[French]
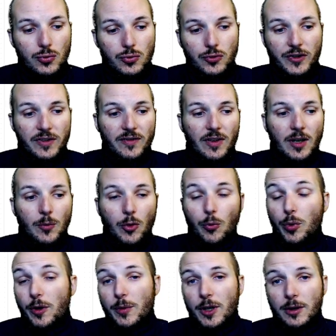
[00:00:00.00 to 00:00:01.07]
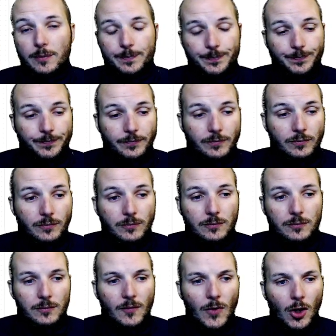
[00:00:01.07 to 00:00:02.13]
c'est vraiment pas mal.
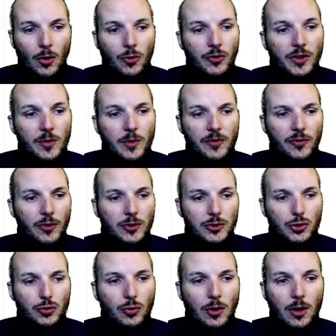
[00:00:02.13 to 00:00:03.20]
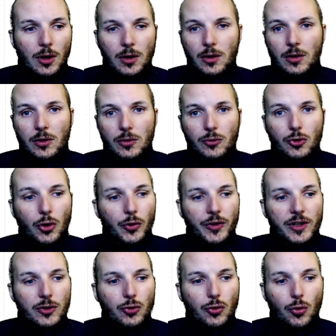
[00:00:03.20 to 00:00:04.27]
Euh, ça m'a fait un joueur à une
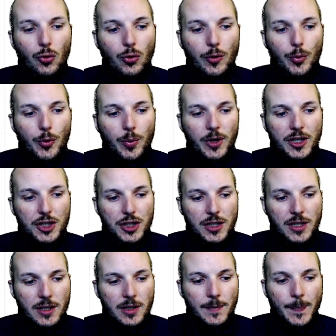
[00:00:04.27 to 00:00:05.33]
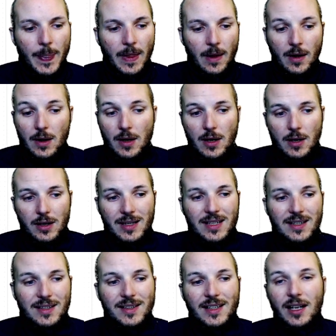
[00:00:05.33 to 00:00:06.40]
trentaine d'euros à peu près que j'ai gagné.
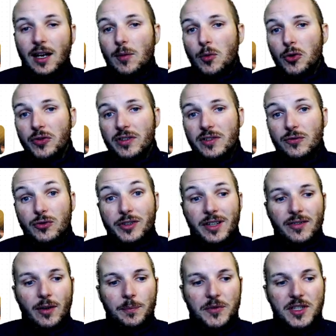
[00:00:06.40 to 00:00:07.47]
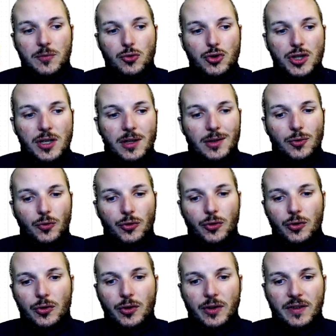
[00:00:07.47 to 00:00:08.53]
Et clairement, si vous avez un petit budget, la
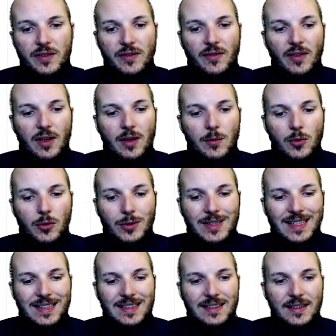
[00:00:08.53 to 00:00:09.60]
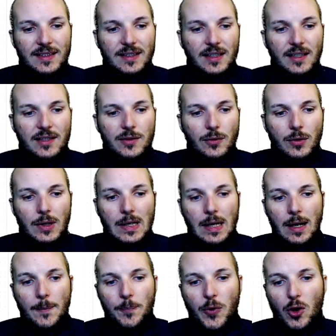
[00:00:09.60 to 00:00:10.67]
contender, c'est vraiment très intéressant.
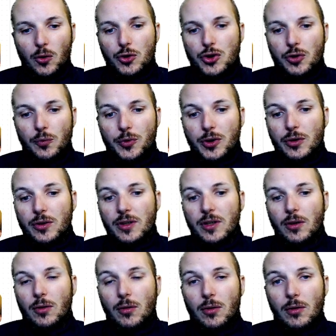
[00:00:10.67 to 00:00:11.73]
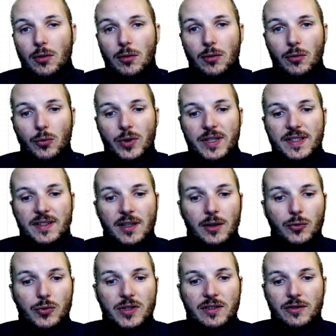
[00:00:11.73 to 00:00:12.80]
En champion et en
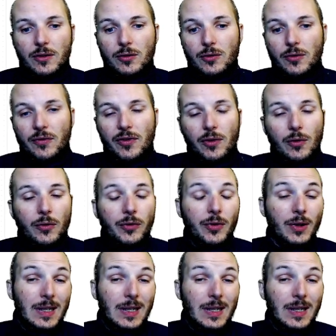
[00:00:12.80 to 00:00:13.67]
western ou eastern conference,